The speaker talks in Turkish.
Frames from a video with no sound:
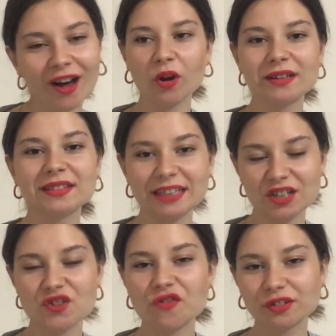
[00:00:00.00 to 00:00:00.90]
Bu arada
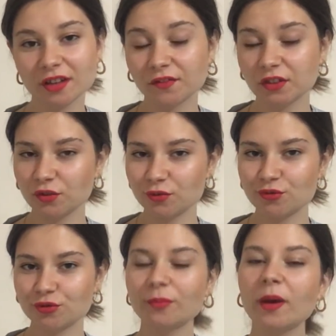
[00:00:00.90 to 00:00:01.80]
ikinci fotoğraftaki
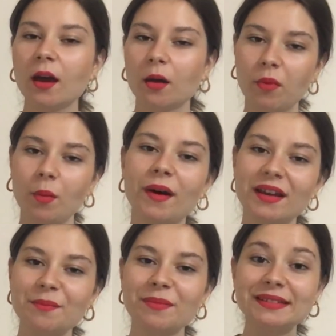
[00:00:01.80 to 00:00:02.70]
üstüm
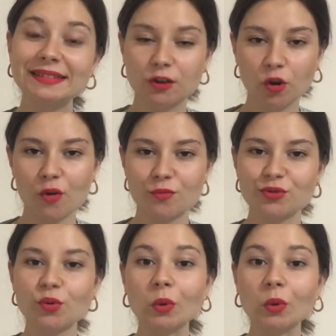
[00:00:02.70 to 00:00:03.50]
babaannem bana hırka örmüştü.